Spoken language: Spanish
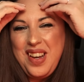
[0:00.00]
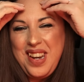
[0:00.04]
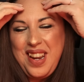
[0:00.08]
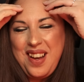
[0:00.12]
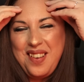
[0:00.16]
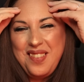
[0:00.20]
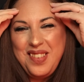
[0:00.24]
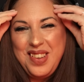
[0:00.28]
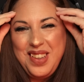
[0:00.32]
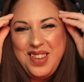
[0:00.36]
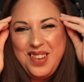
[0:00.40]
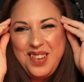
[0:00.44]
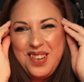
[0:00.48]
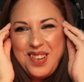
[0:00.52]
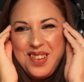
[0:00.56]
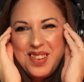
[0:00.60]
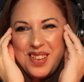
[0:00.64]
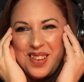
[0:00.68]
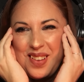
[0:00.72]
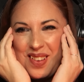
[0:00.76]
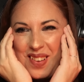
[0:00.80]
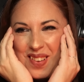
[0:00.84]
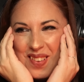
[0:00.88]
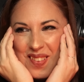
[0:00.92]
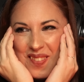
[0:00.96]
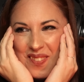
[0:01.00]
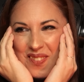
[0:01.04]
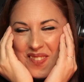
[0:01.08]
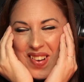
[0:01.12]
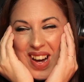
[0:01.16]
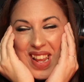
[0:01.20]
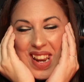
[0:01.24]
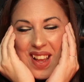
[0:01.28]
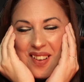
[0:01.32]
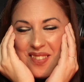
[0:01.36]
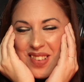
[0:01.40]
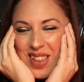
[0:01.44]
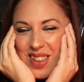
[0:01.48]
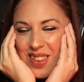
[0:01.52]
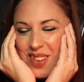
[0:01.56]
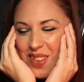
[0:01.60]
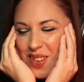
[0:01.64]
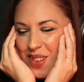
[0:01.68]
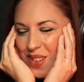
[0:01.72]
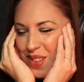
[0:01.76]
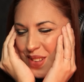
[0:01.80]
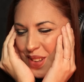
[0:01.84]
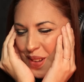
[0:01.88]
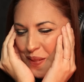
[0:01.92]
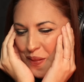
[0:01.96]
maravilloso,
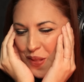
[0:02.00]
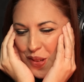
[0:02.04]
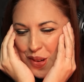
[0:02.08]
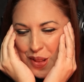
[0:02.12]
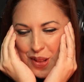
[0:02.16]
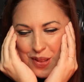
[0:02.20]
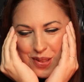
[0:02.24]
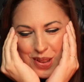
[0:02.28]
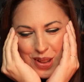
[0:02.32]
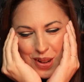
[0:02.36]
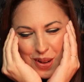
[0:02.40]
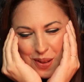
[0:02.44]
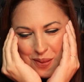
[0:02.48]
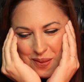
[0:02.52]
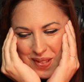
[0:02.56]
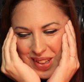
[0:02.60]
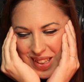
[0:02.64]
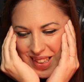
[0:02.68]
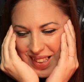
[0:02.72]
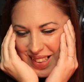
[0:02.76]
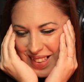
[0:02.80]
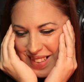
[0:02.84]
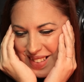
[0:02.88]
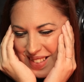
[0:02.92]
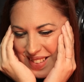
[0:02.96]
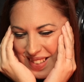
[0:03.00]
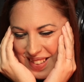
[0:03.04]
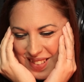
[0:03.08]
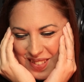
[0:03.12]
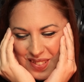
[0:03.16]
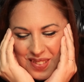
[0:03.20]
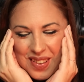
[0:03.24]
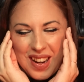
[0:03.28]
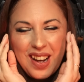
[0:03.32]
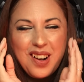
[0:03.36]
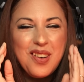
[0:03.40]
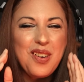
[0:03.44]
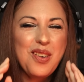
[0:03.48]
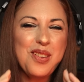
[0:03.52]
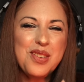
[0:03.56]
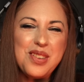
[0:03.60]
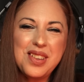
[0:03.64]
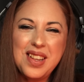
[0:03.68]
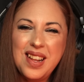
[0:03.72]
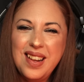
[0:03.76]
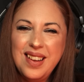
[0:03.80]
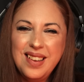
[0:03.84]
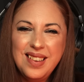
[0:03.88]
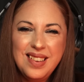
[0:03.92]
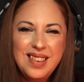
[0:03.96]
maravilloso por donde lo mires. Es una
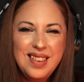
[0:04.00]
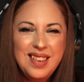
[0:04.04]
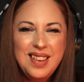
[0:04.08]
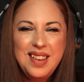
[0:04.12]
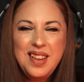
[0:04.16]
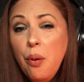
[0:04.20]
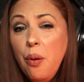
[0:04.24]
cosa